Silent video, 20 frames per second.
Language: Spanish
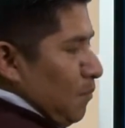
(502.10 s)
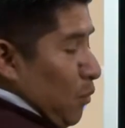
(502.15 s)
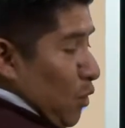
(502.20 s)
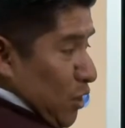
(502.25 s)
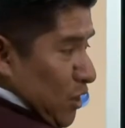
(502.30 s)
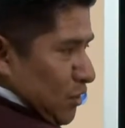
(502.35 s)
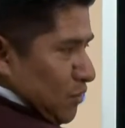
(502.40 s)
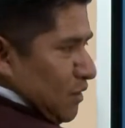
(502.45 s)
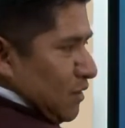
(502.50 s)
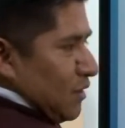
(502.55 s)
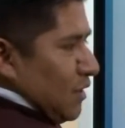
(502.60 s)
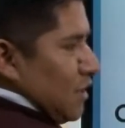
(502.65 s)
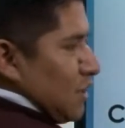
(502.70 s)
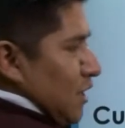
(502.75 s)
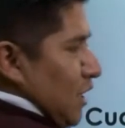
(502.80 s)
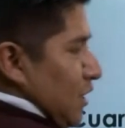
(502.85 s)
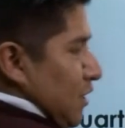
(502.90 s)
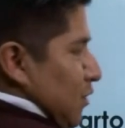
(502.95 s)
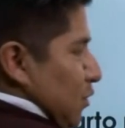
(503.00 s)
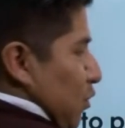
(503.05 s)
Por eso es que
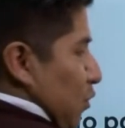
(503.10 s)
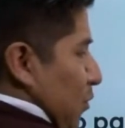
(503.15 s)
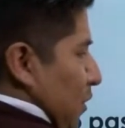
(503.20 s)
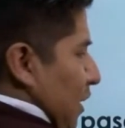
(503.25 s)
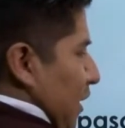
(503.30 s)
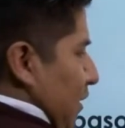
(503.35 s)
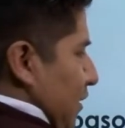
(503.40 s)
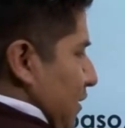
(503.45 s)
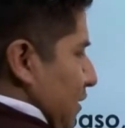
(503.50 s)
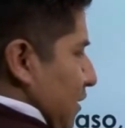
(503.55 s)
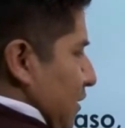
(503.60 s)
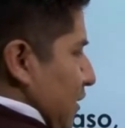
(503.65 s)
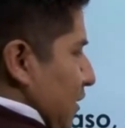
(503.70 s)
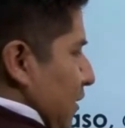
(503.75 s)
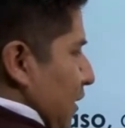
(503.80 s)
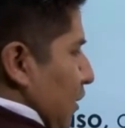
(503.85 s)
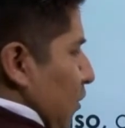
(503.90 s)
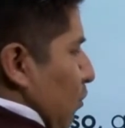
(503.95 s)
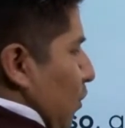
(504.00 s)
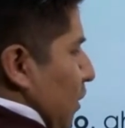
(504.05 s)
raíz cúbica de
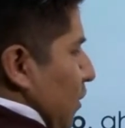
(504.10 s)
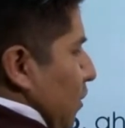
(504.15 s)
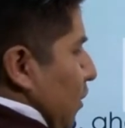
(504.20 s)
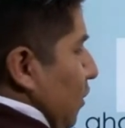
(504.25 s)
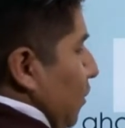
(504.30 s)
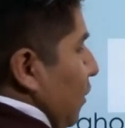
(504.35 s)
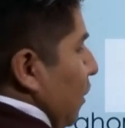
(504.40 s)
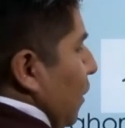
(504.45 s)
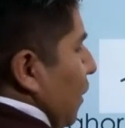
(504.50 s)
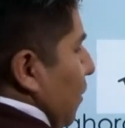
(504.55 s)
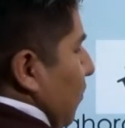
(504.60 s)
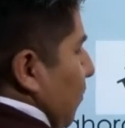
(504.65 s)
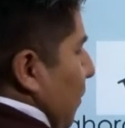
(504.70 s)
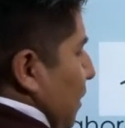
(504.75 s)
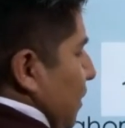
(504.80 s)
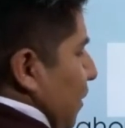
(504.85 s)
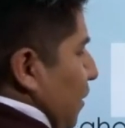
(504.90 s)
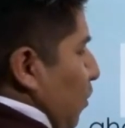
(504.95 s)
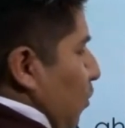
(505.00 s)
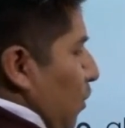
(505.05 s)
64 va
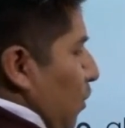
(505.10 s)
a ser